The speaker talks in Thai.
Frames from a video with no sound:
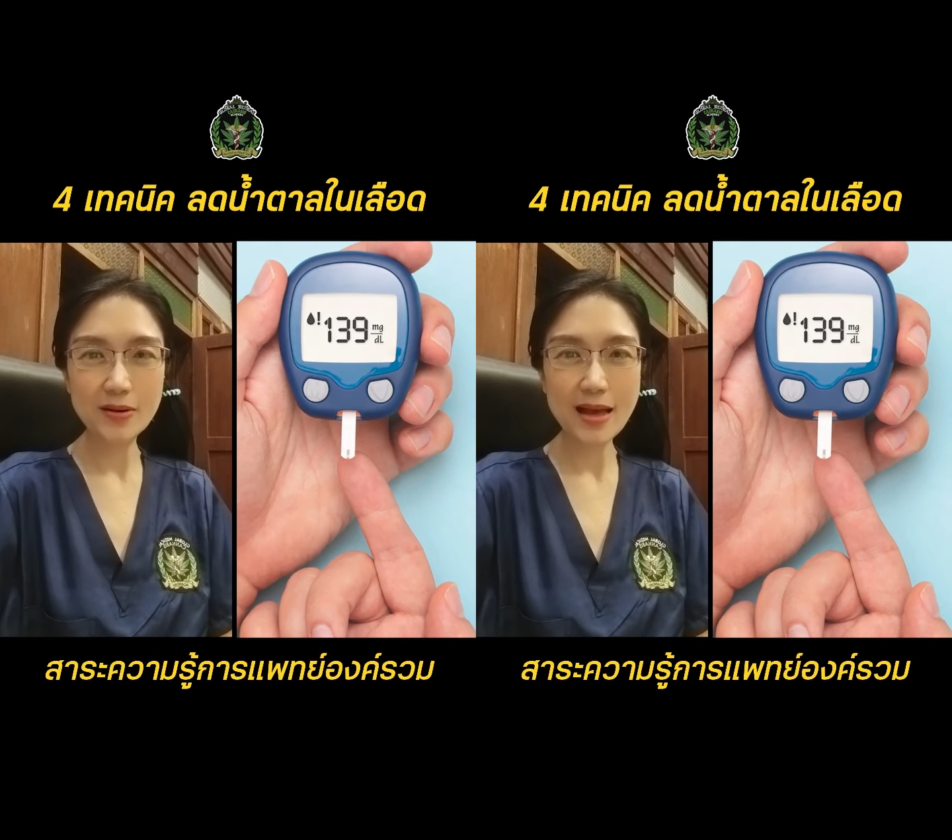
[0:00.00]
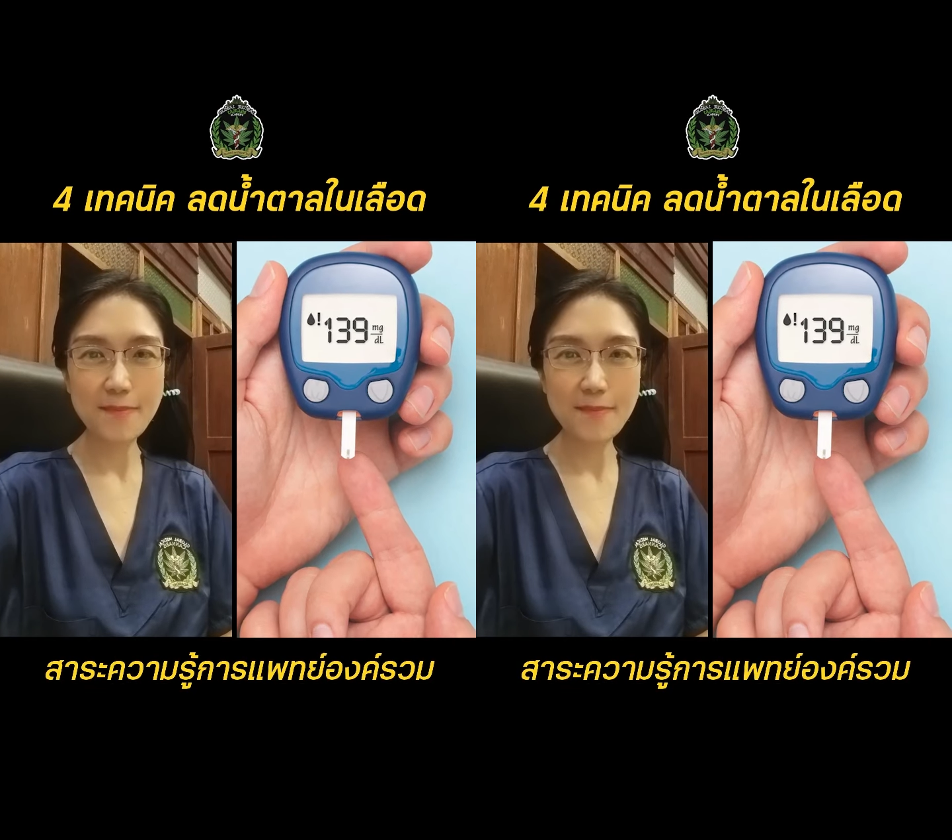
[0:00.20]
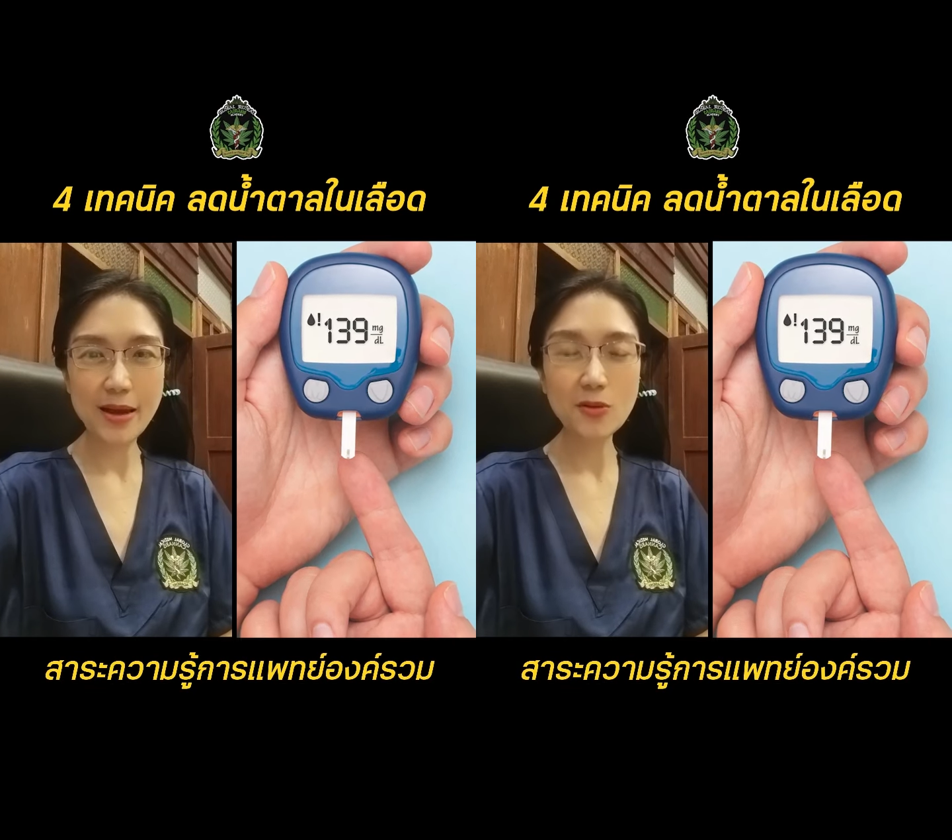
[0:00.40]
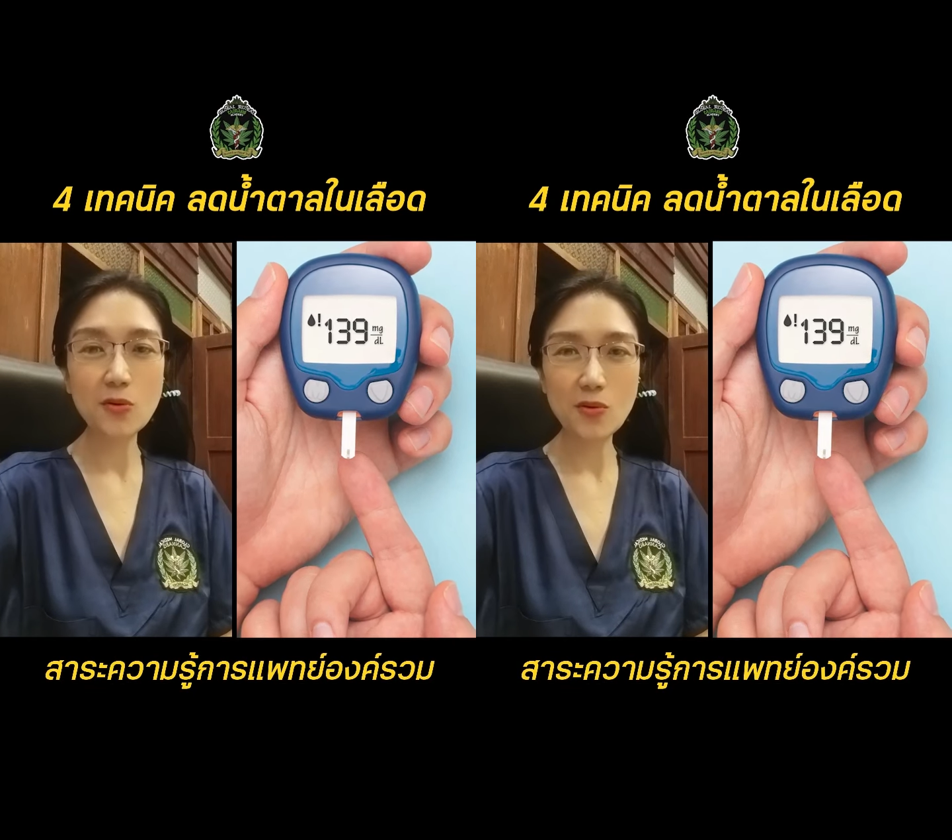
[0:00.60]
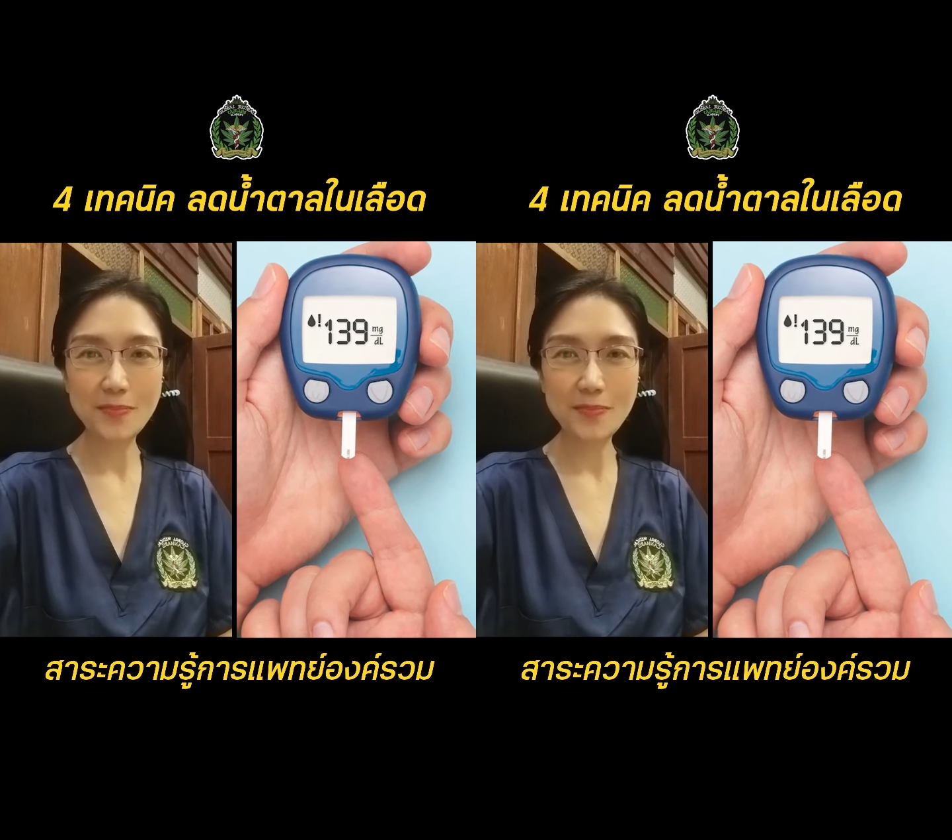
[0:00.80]
การแพทย์องค์ร
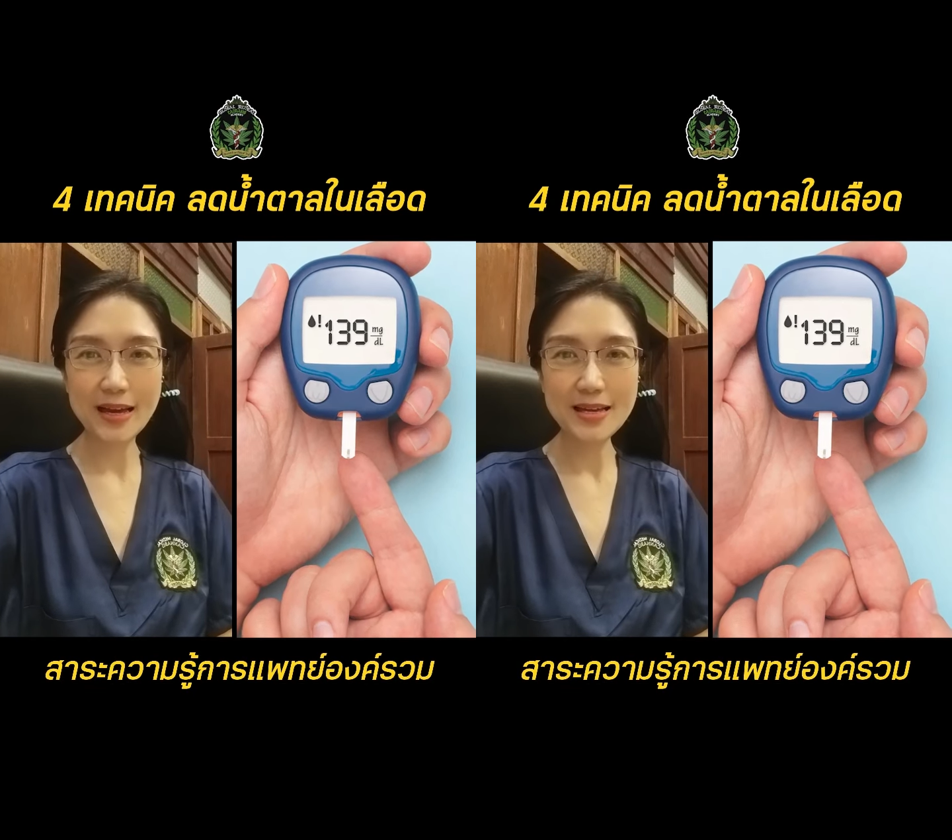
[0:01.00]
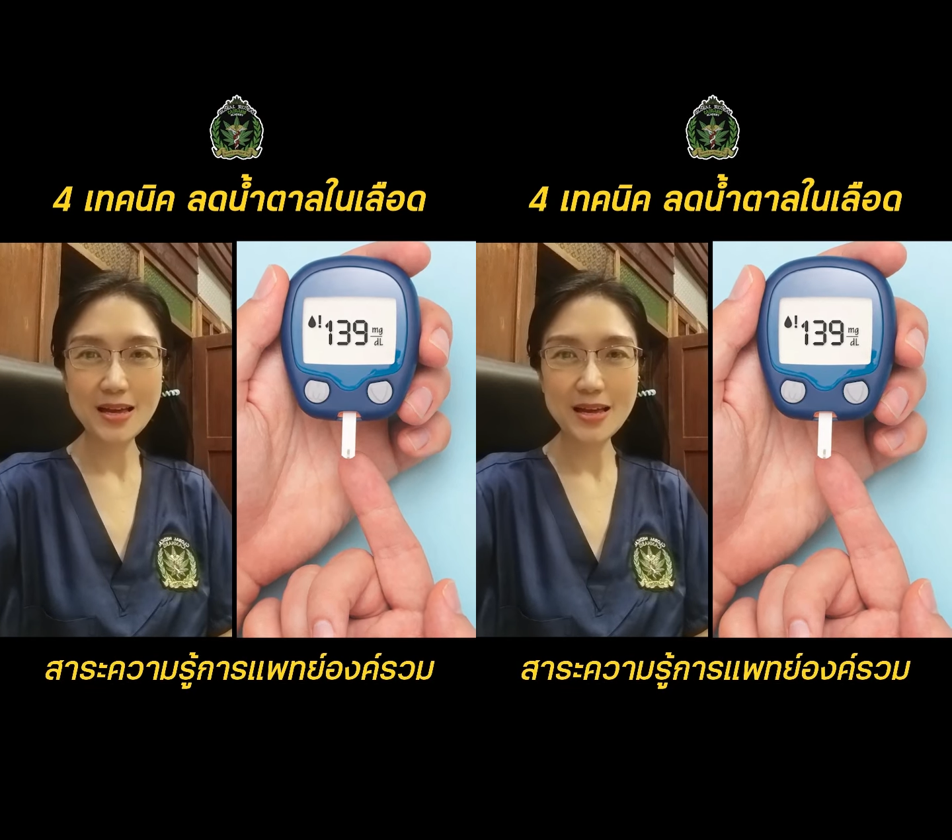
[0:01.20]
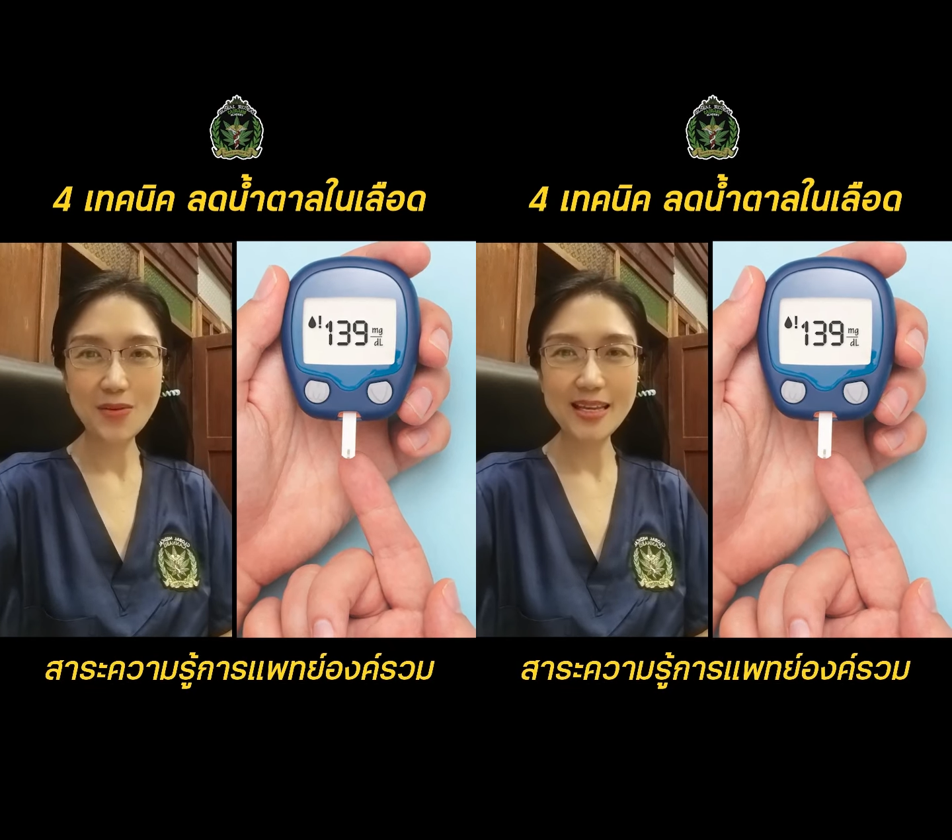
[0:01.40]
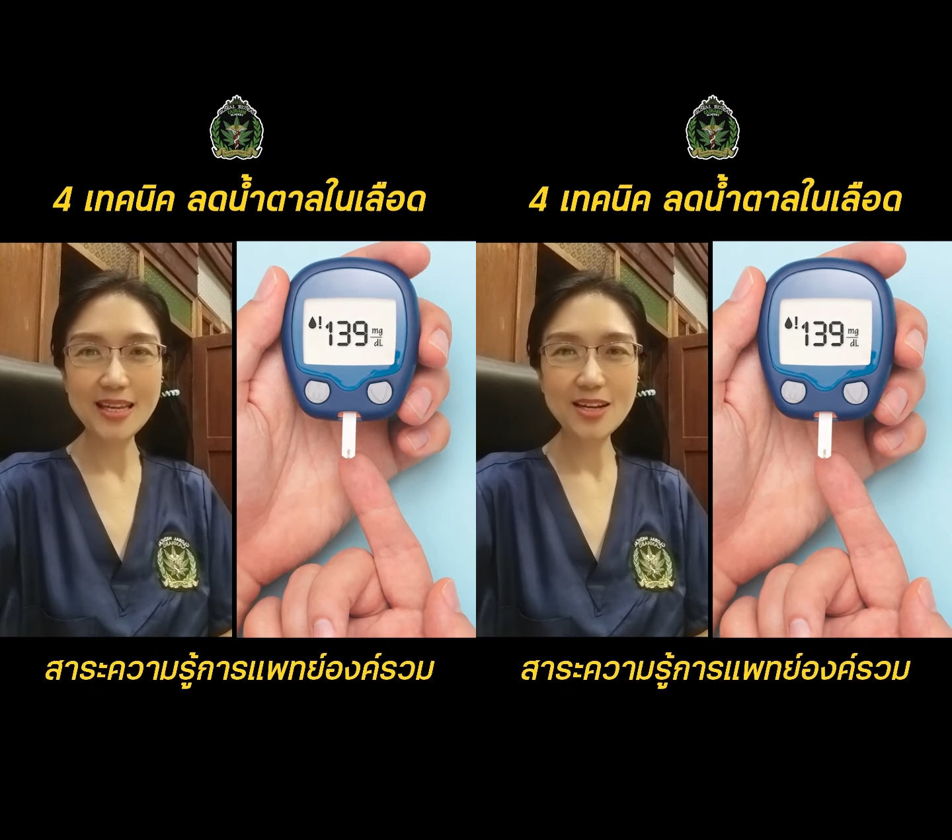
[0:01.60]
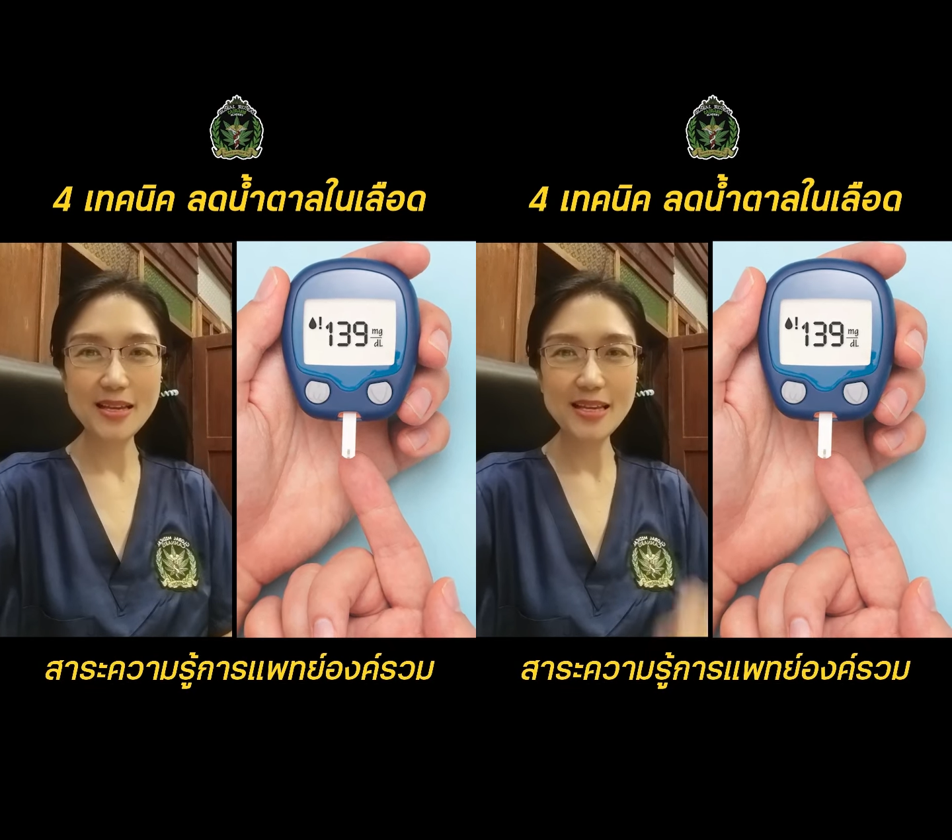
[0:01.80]
วมนะคะ วันนี้
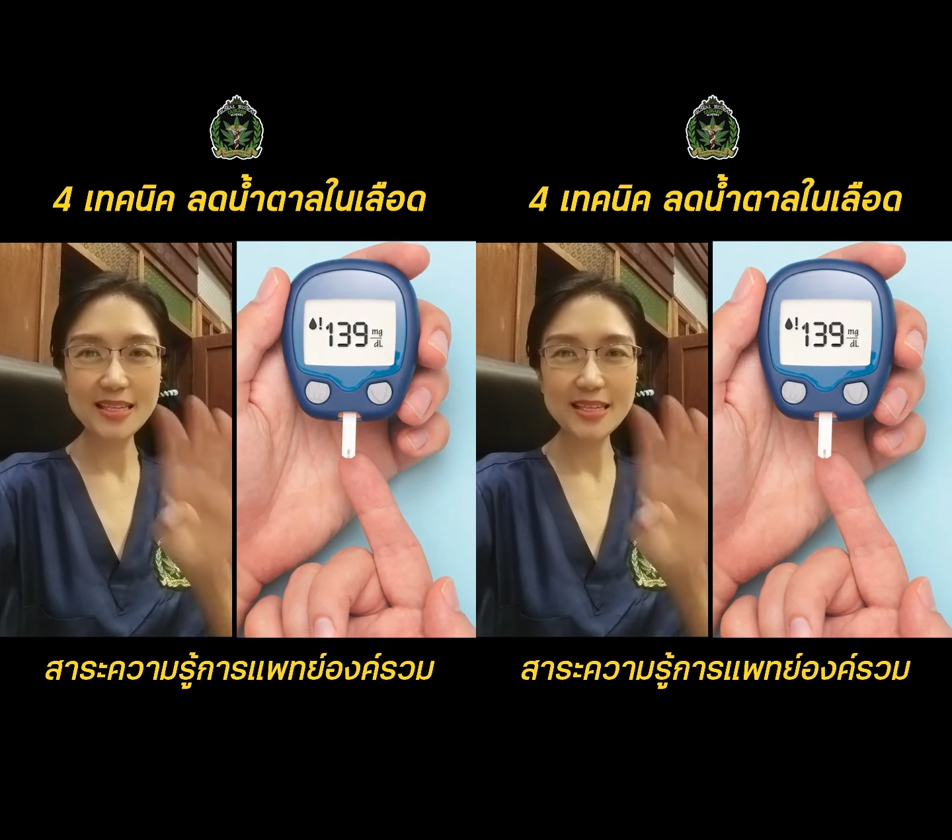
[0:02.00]
เรามี